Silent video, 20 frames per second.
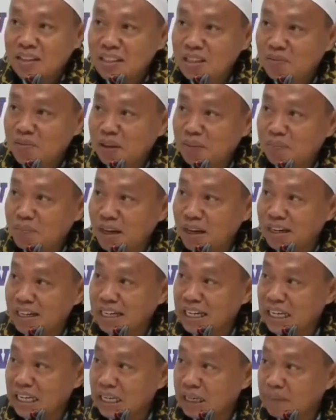sifat
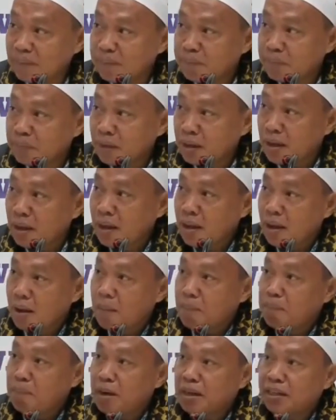bakhil
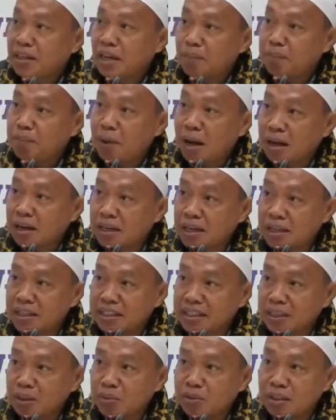padahal
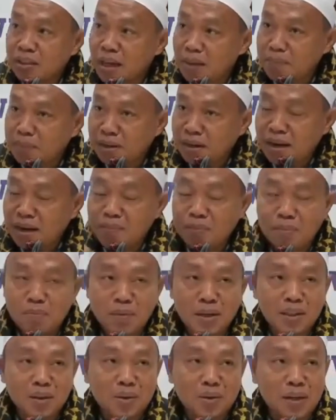bakhil itu tidak pernah
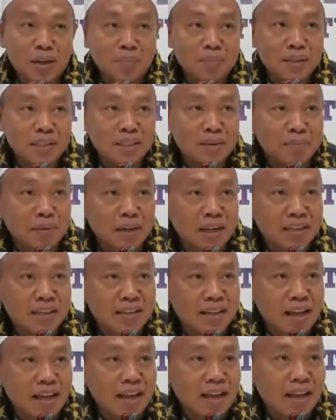membuat orang bisa
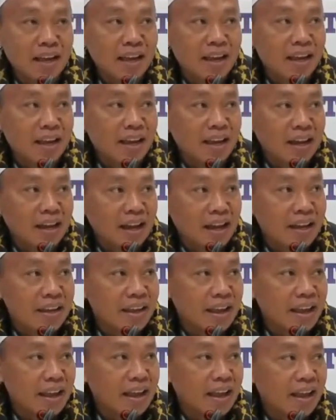merasa
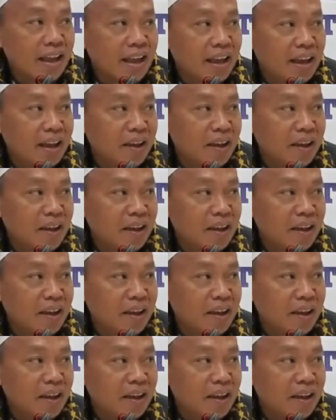kaya